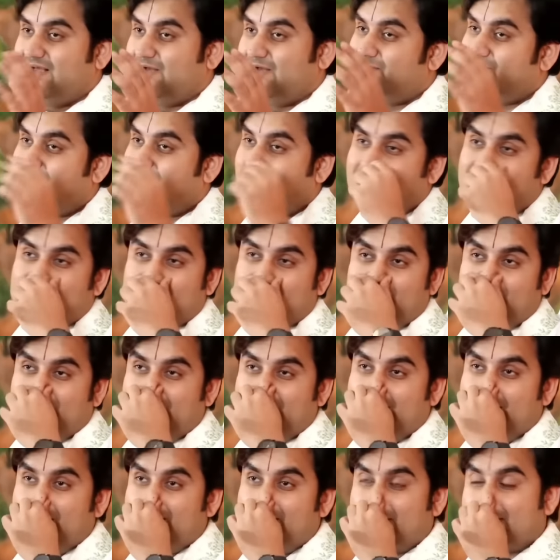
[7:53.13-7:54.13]
अब आपको
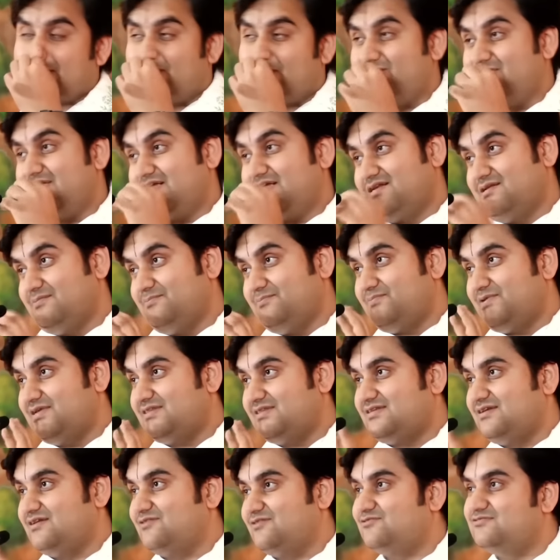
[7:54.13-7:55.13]
पहले ही बताऊं ये
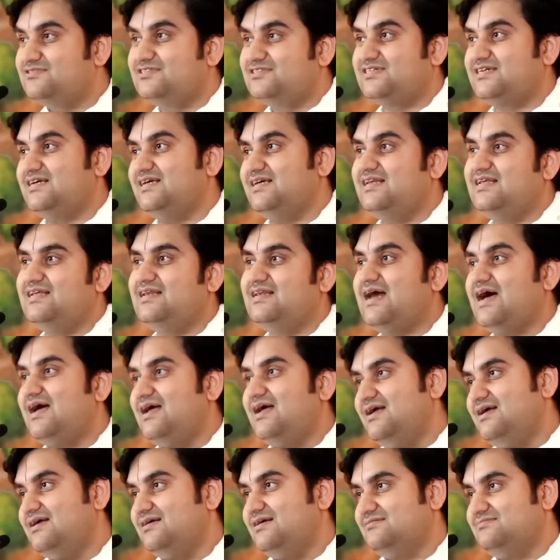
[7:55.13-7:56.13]
निवृत्त निकुंज की लीला
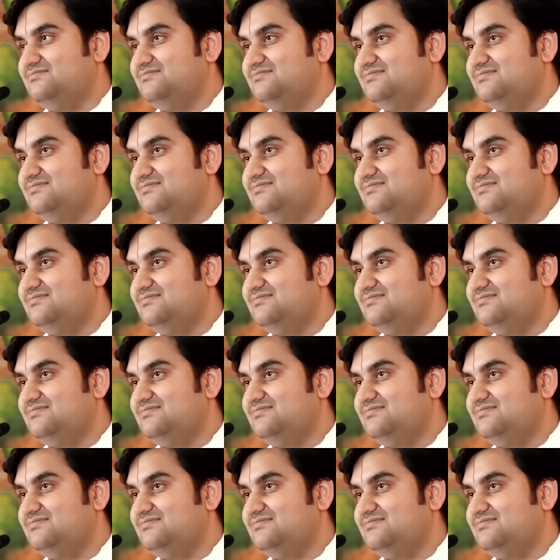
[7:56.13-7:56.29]
है